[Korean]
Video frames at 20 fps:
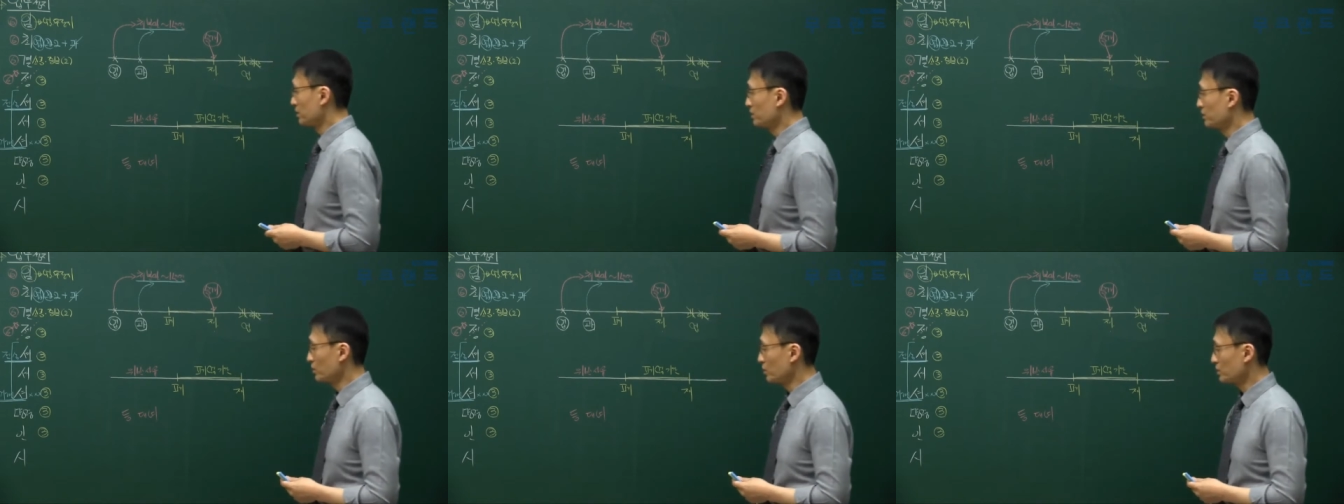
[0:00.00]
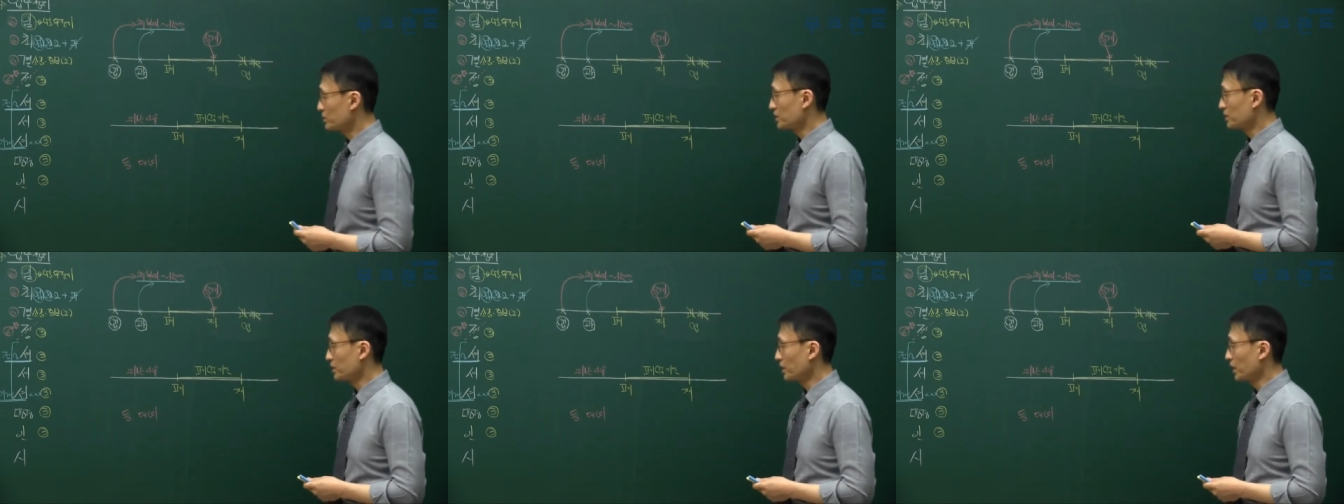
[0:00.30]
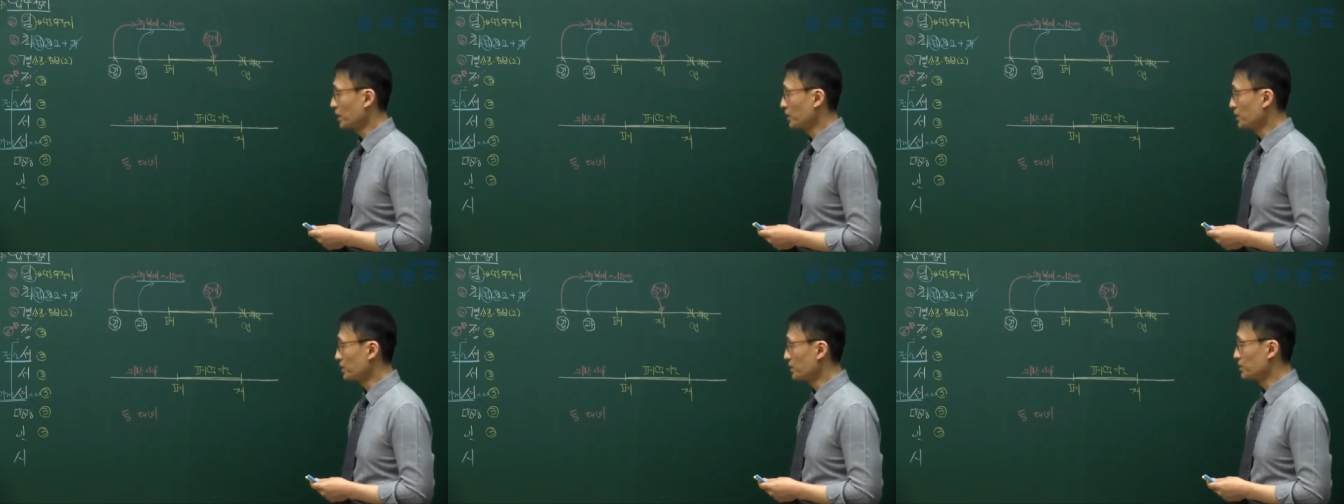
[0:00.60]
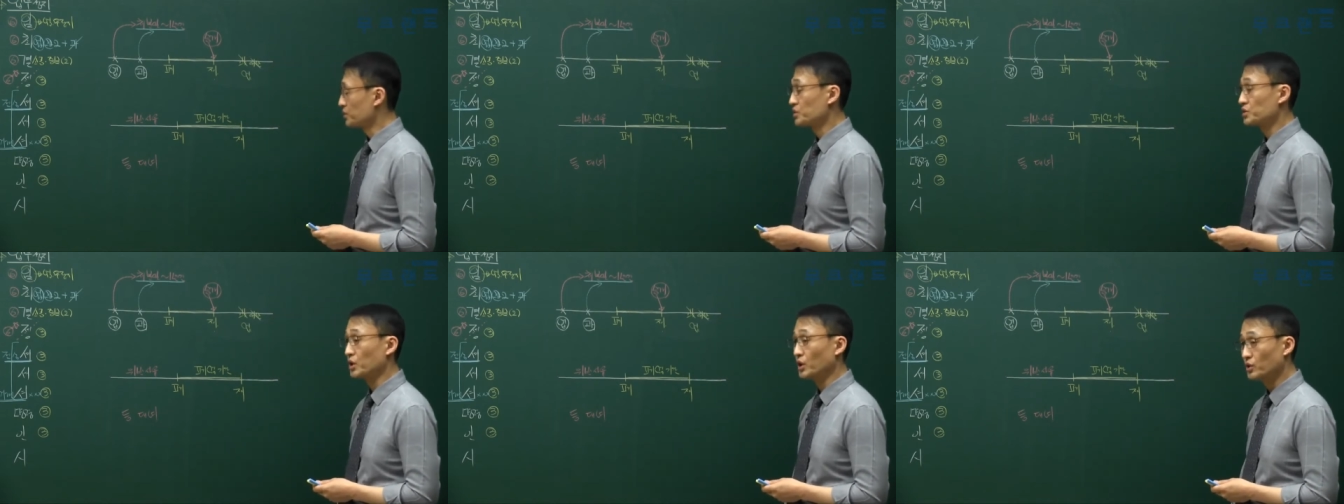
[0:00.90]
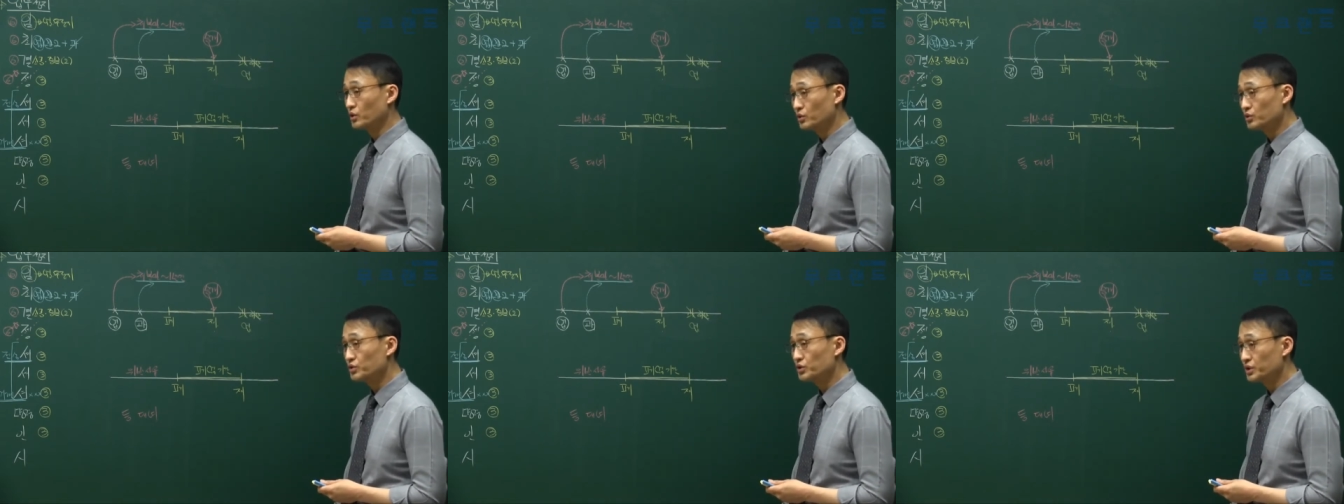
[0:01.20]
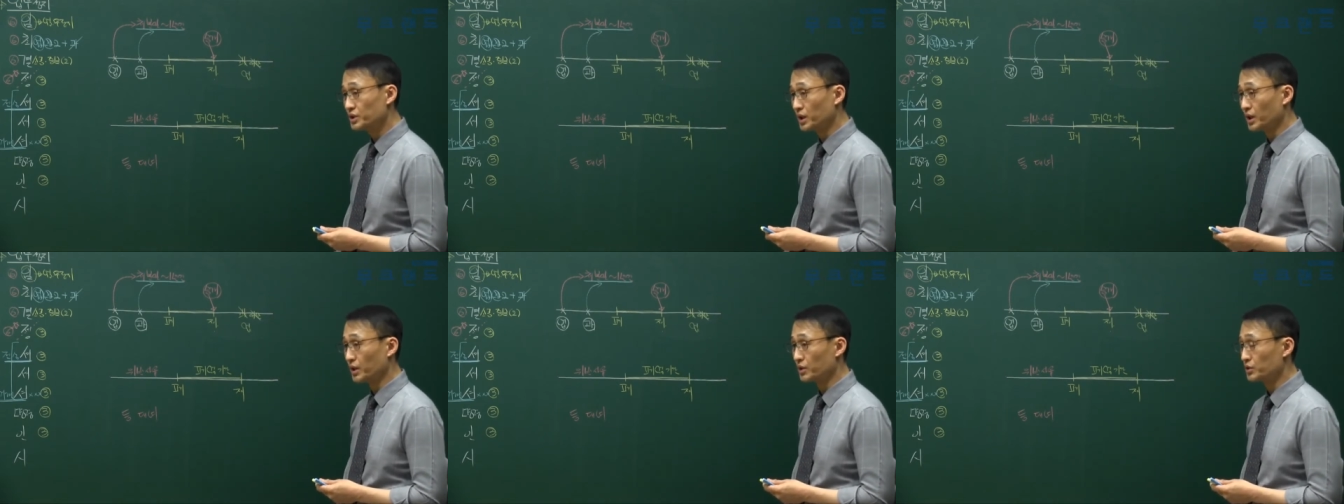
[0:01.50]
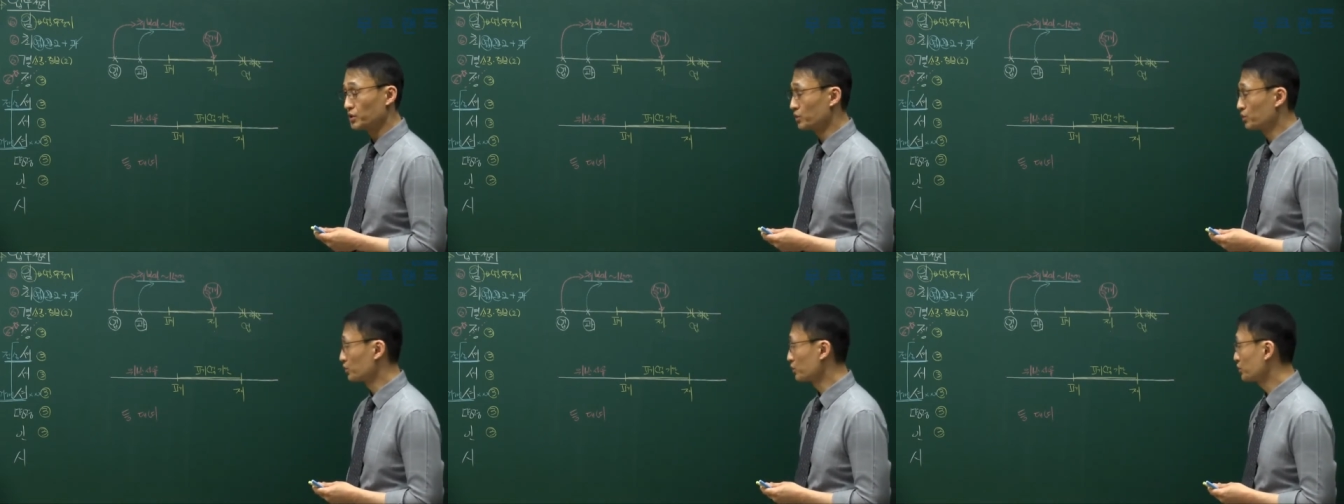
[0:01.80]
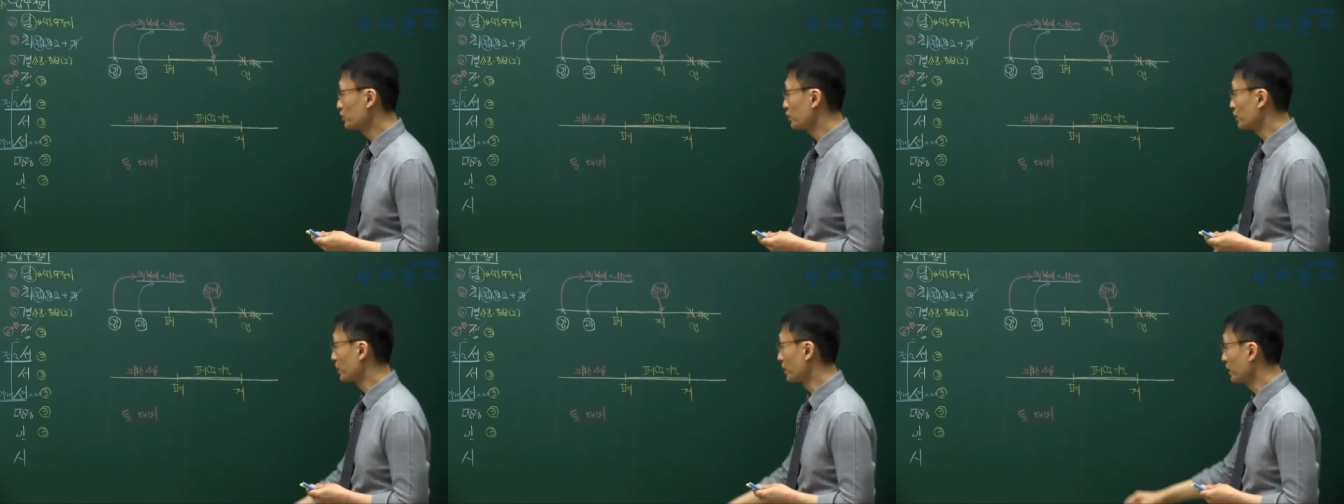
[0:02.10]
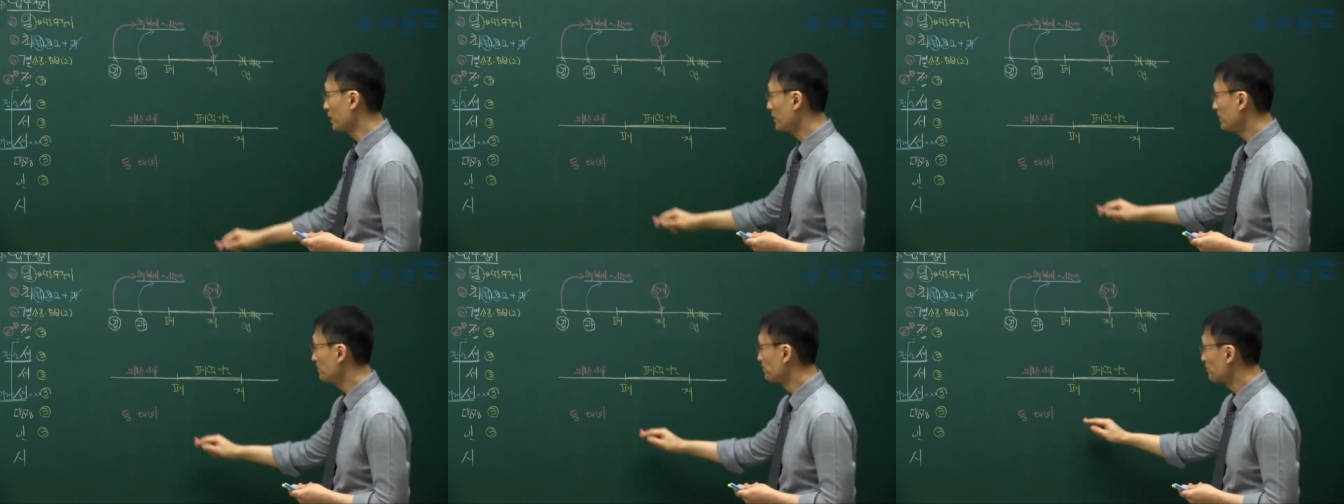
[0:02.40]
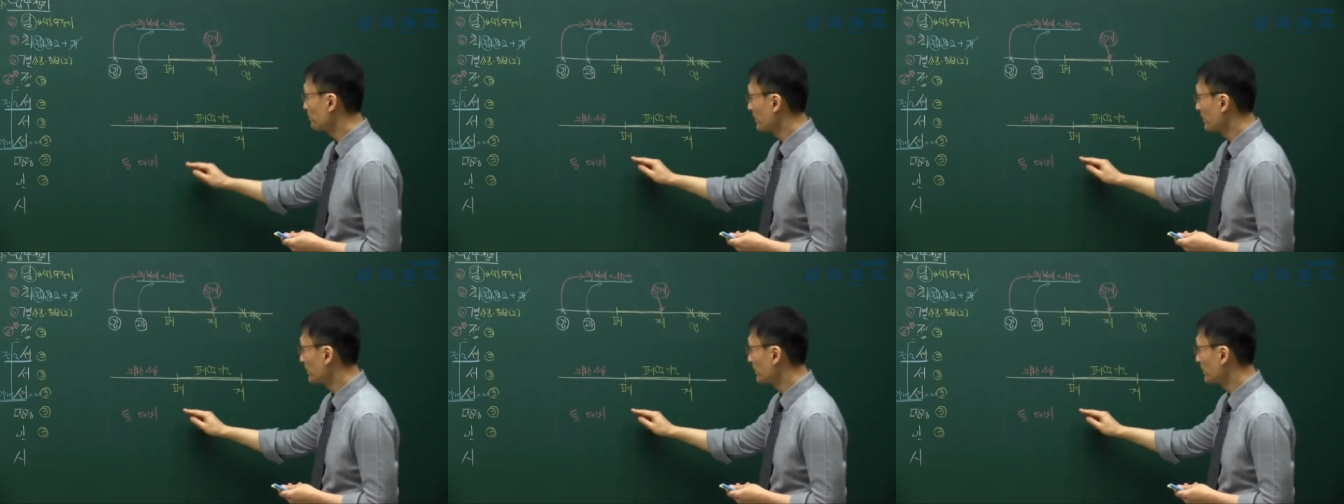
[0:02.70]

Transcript: 등록증 대여는 절동치잖아요. 절동치.